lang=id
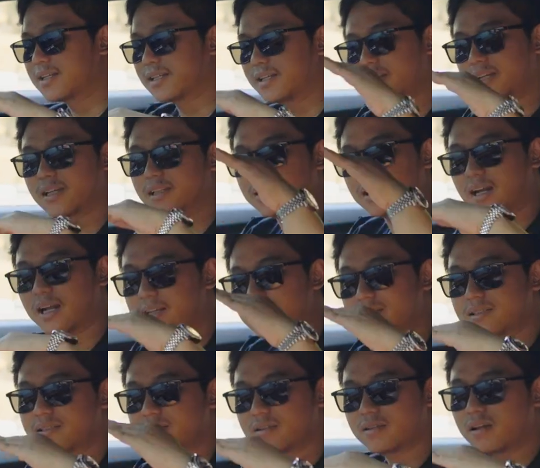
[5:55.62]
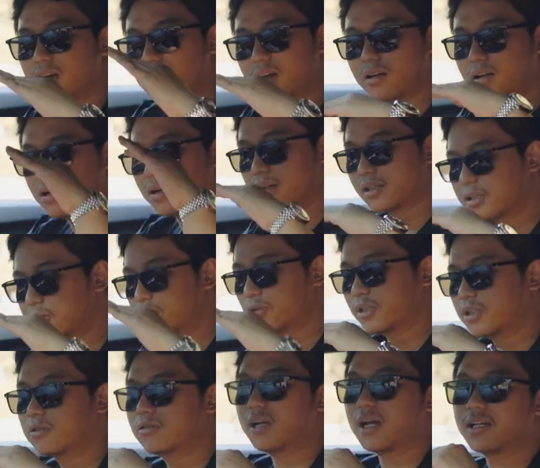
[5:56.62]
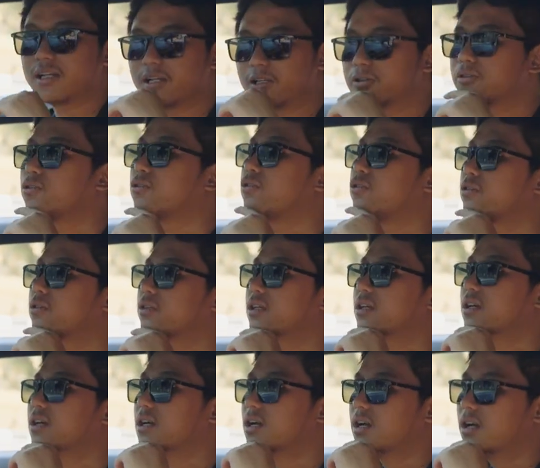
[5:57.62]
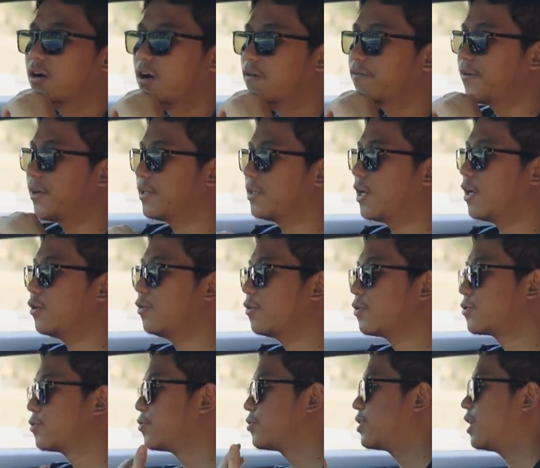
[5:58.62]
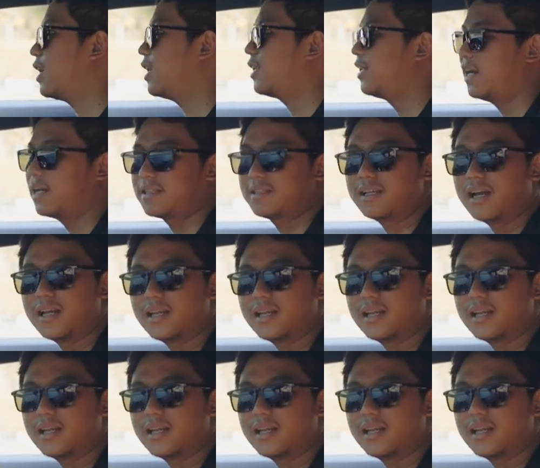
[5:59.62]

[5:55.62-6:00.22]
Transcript: agak sedikit keras, agak gedlug kan gitu. Aventador susah lihat